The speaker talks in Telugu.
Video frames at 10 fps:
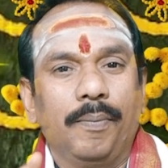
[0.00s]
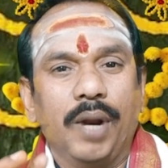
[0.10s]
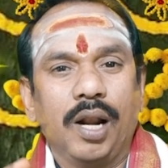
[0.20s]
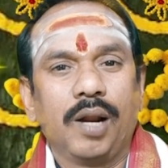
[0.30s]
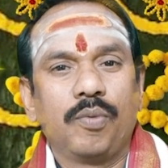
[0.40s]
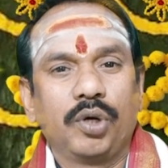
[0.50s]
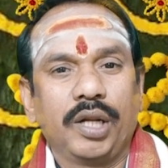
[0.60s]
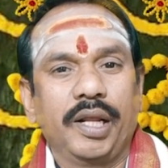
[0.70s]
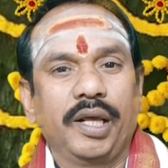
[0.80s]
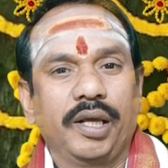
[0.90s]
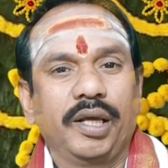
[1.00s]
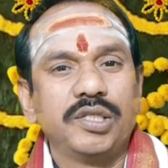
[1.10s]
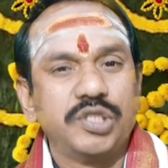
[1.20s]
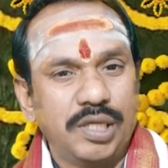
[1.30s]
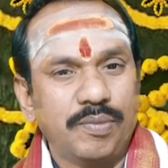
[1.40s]
బెల్లం ఉంటేనే
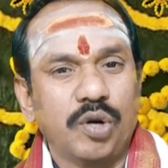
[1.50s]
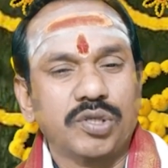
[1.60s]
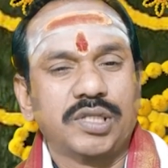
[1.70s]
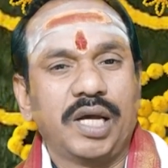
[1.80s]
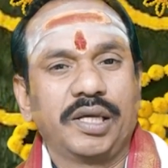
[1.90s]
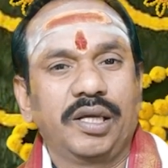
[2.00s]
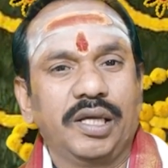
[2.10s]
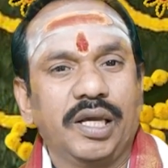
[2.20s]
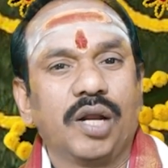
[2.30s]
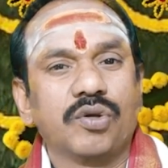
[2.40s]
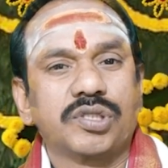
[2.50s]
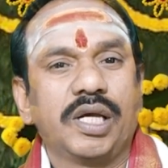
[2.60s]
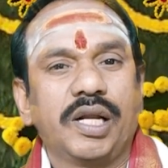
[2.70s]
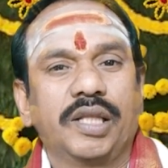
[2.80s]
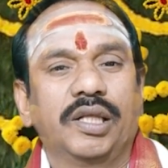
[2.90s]
చీమలు వస్తాయి ఈగలు
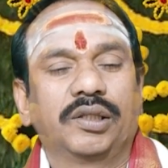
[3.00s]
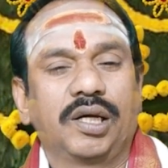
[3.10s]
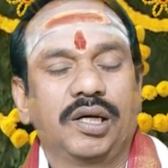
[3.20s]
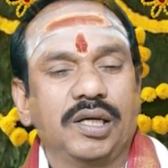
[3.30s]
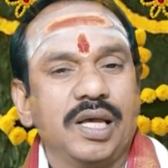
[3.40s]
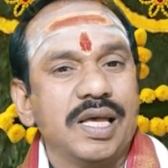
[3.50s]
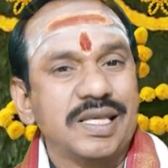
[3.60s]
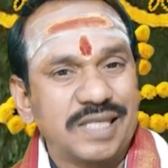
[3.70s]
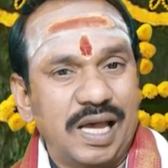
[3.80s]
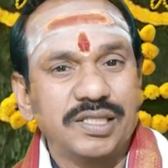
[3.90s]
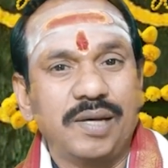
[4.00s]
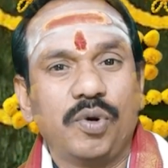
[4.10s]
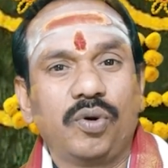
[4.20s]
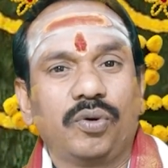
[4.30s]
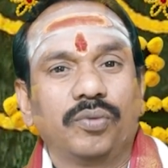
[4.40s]
వస్తాయి అనేది ఎంత సహజమో